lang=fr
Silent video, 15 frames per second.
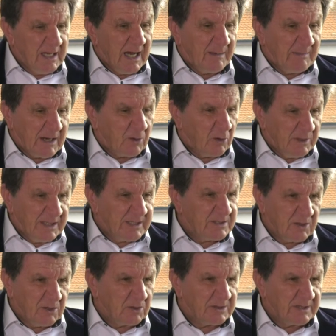À ma
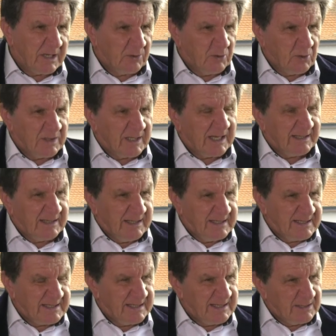connaissance, a eu quatre
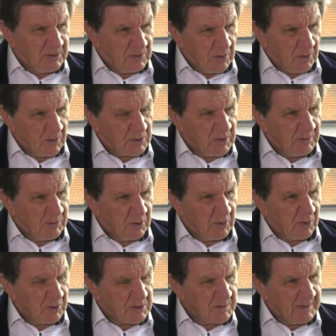décès sur l'ensemble du
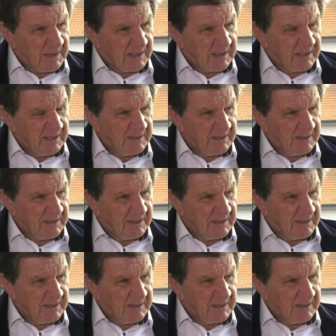Korosberg.